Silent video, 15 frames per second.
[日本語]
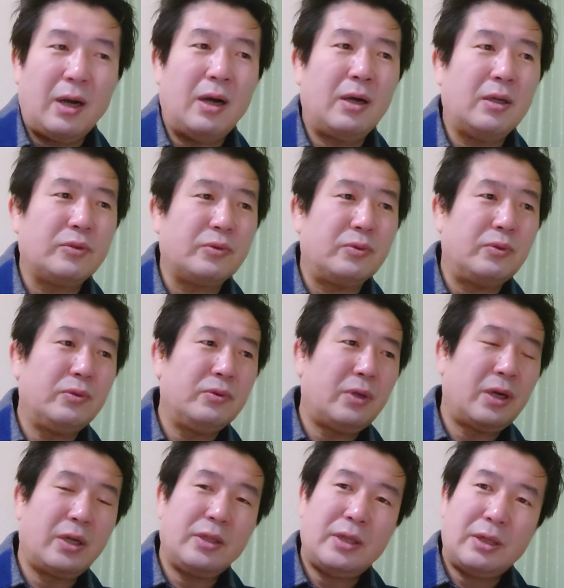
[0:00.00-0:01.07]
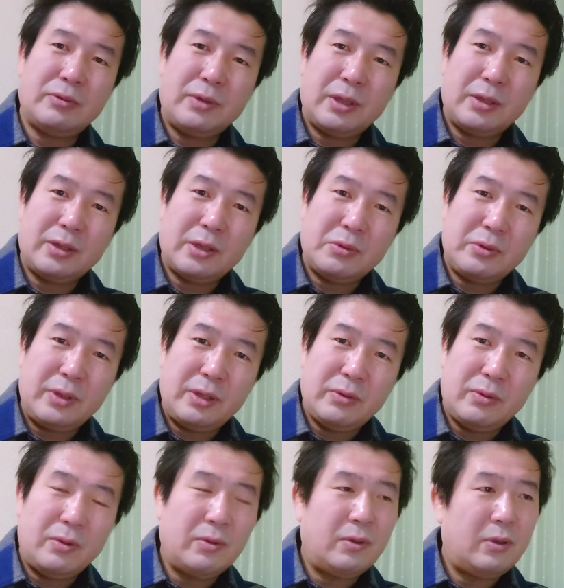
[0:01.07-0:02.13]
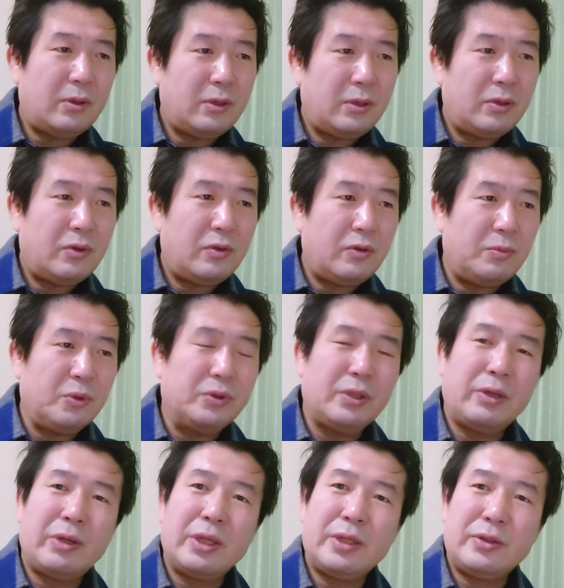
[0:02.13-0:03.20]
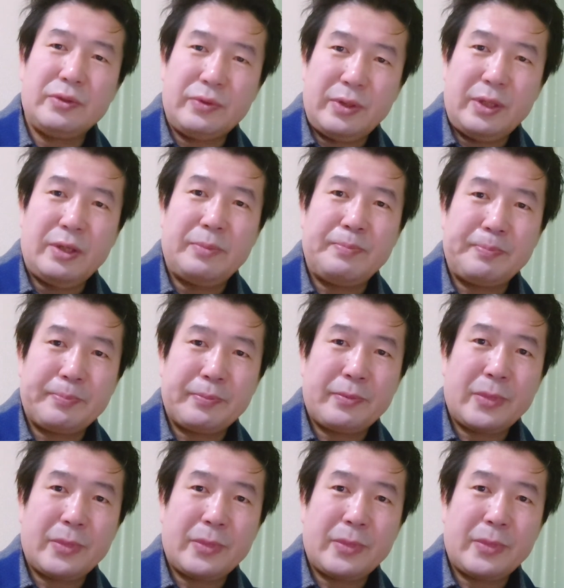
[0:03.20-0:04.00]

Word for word: ああそういう配役だったのねと思ったわけですね。